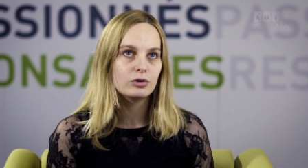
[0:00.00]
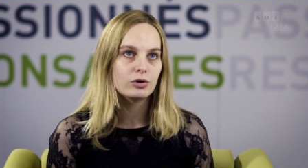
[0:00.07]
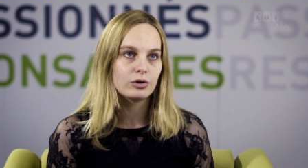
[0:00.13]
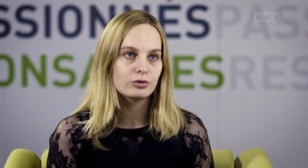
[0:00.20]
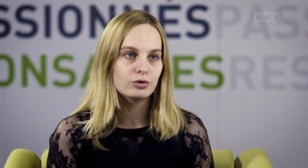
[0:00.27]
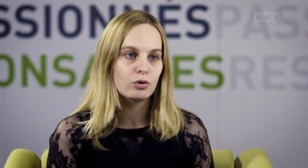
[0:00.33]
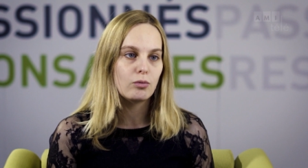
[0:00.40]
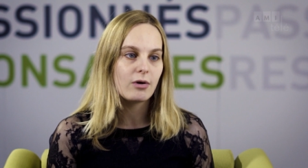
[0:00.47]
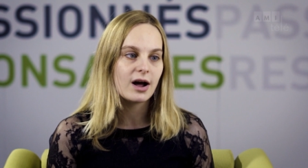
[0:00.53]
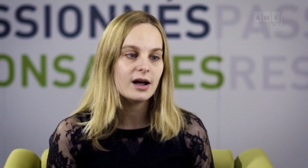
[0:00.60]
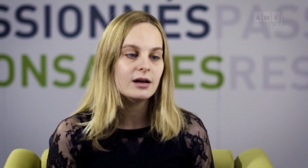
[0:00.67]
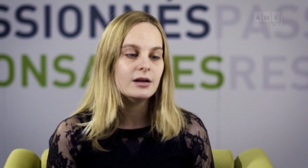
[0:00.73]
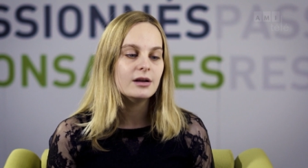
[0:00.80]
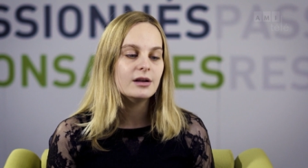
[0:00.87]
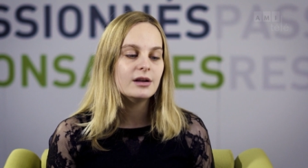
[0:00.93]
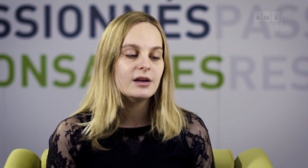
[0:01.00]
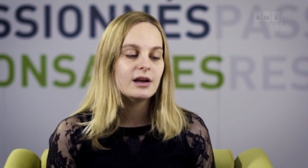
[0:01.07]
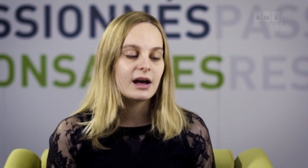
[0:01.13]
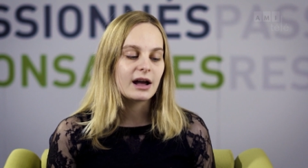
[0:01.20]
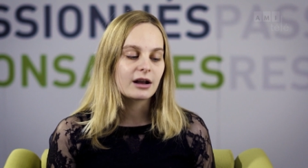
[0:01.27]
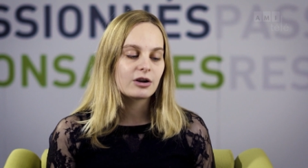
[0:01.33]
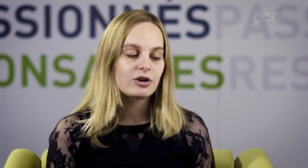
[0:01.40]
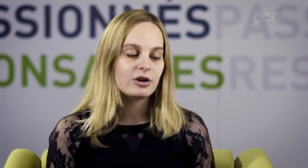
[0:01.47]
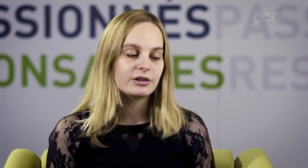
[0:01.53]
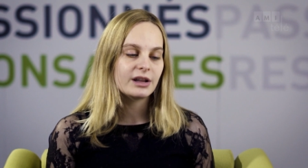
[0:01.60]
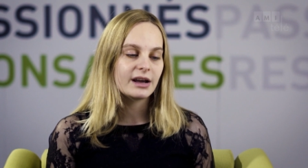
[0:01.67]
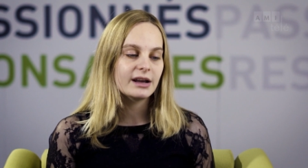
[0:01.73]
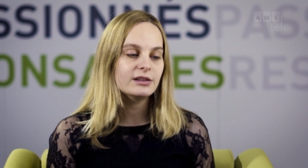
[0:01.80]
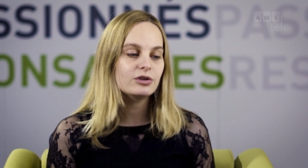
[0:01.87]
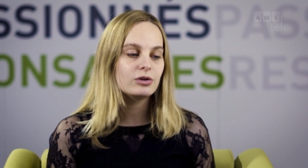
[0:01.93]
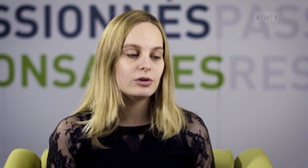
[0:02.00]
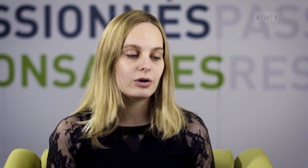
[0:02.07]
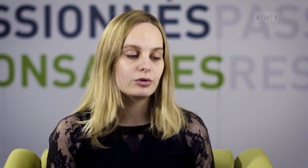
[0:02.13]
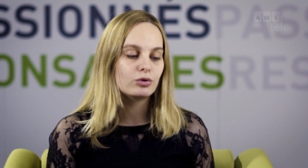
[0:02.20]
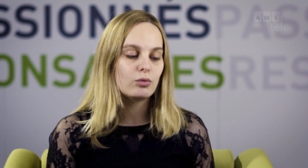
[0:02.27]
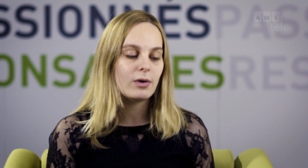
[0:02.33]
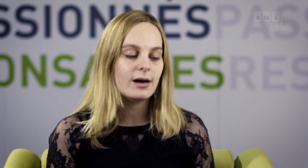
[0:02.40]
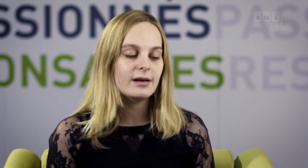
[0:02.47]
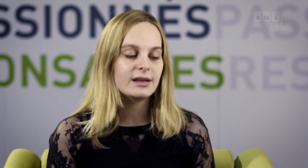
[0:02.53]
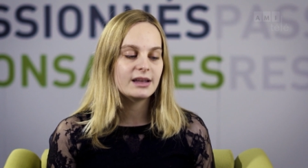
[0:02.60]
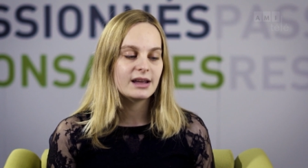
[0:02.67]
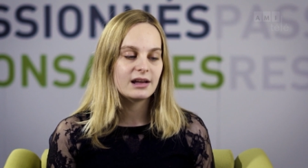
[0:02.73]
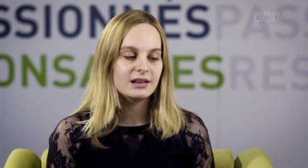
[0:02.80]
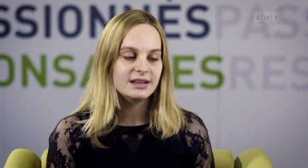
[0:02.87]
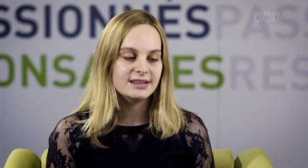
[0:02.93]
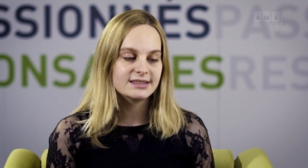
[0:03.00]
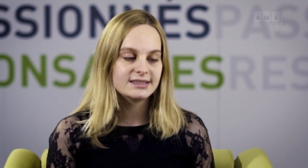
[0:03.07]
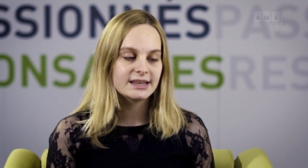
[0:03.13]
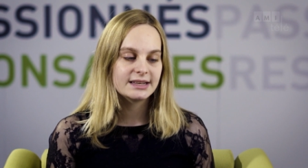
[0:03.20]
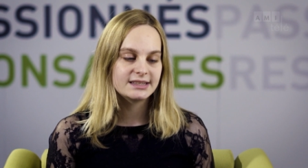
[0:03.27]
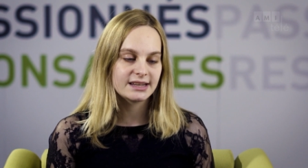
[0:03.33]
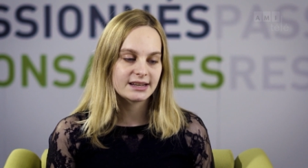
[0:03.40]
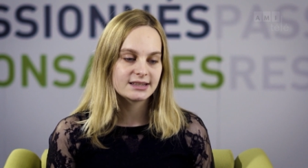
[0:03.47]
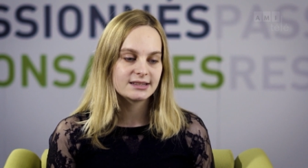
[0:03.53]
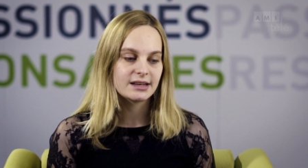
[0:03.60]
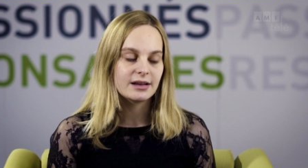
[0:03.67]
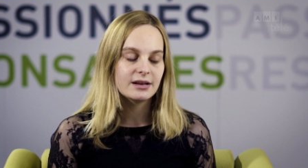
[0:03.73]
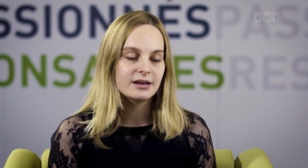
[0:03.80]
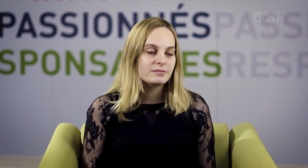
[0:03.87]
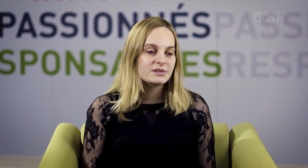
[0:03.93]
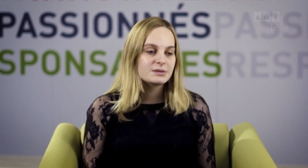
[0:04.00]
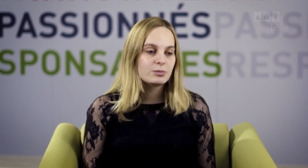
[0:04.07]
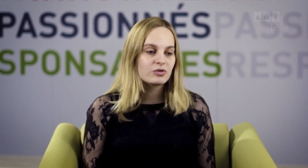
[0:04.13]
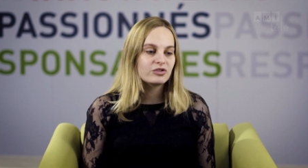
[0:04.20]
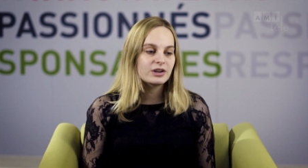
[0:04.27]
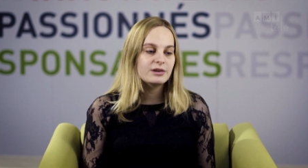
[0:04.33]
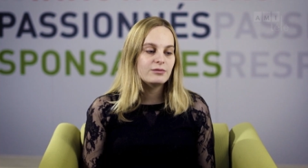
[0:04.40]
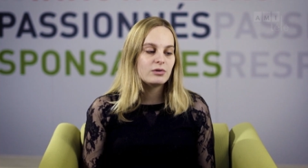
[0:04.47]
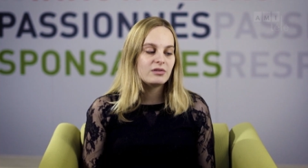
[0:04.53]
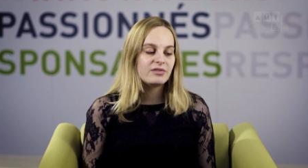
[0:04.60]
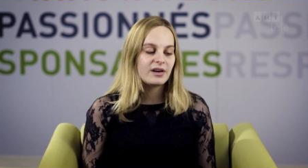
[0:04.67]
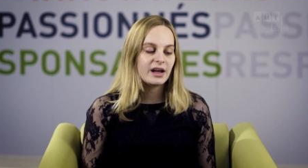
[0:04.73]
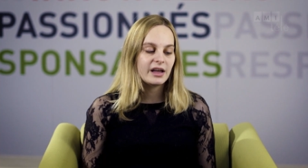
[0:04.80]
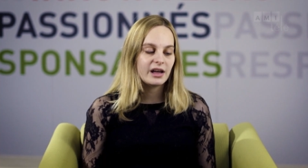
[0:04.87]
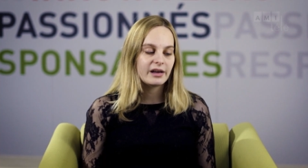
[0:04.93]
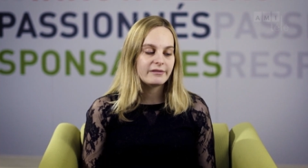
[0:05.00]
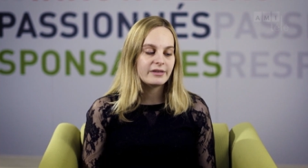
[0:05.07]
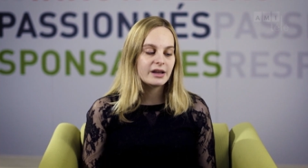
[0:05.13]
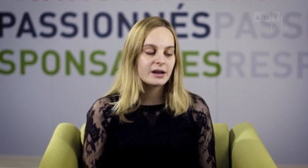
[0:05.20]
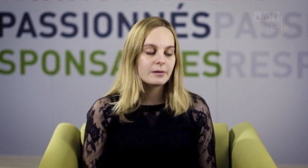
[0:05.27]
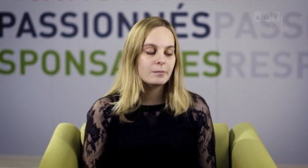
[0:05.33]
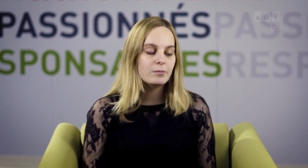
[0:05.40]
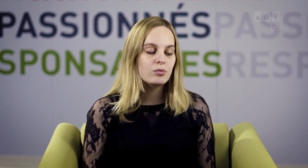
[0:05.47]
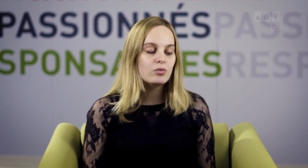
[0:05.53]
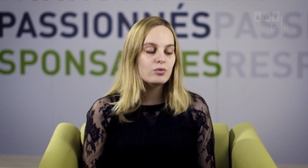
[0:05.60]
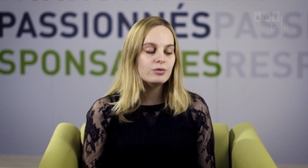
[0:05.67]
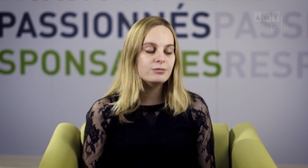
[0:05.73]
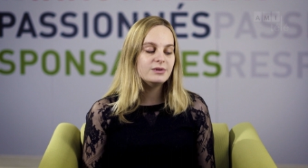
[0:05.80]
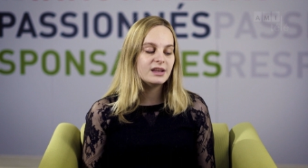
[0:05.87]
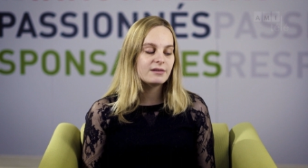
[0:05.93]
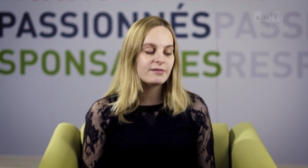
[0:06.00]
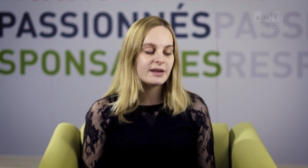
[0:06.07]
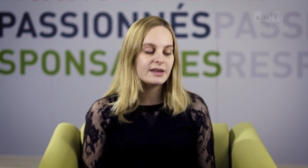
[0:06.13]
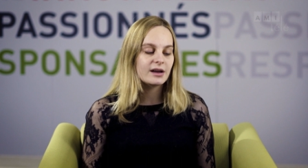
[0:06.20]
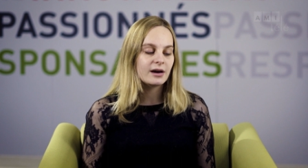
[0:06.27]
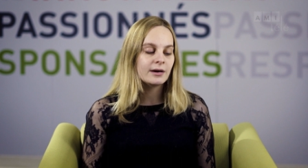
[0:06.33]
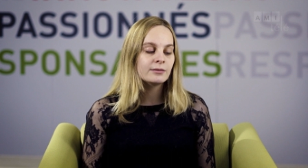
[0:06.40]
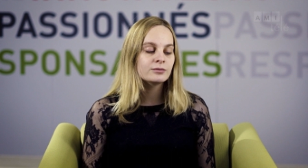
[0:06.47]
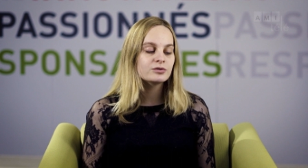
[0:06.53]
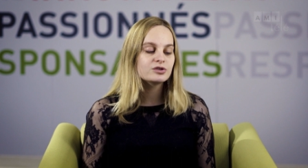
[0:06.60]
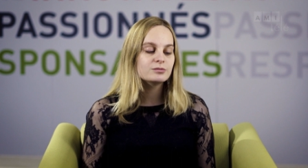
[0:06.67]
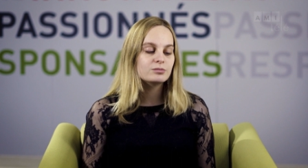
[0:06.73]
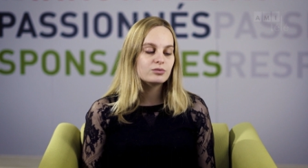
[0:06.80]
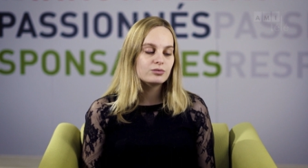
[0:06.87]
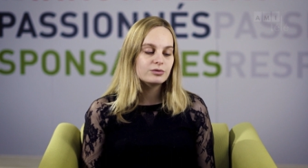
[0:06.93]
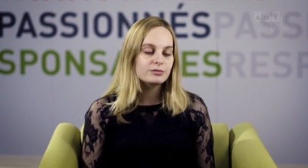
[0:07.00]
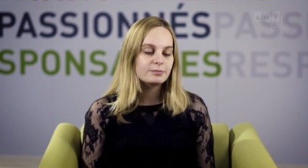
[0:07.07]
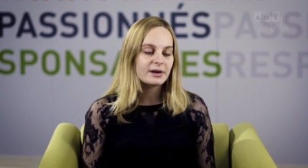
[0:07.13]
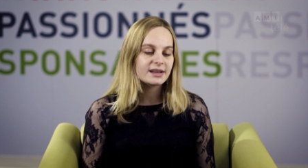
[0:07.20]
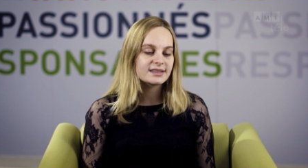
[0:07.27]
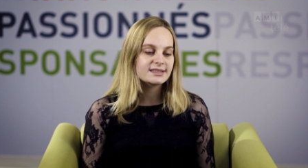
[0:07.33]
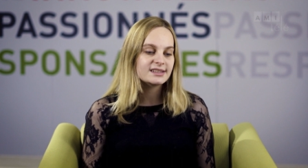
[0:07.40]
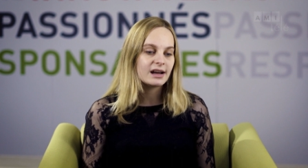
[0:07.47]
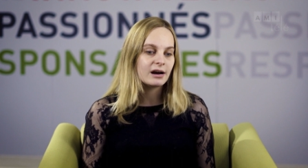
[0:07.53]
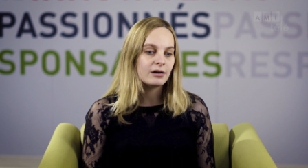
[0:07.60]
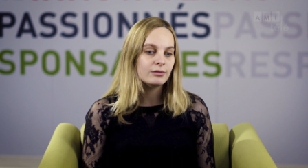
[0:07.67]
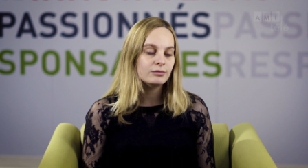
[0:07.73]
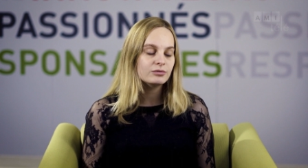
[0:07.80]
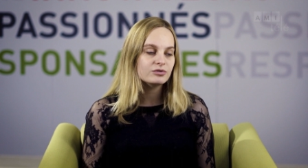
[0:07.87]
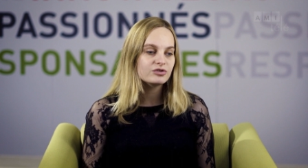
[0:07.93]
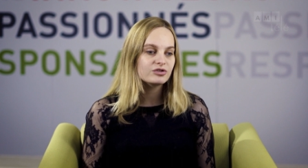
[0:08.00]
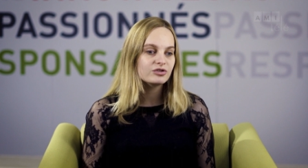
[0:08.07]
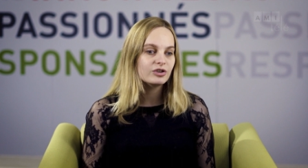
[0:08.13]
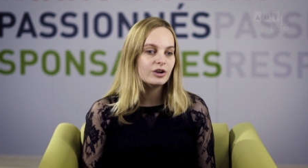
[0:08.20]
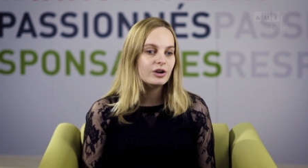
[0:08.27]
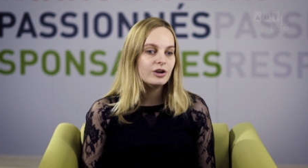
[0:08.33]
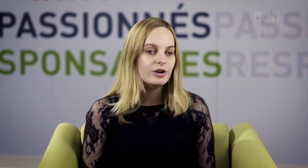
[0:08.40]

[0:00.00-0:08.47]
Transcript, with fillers: leurs droits, à connaître leurs droits et à les exercer. C'est pour ça qu'il faut le faire avec beaucoup de bienveillance, beaucoup de patience,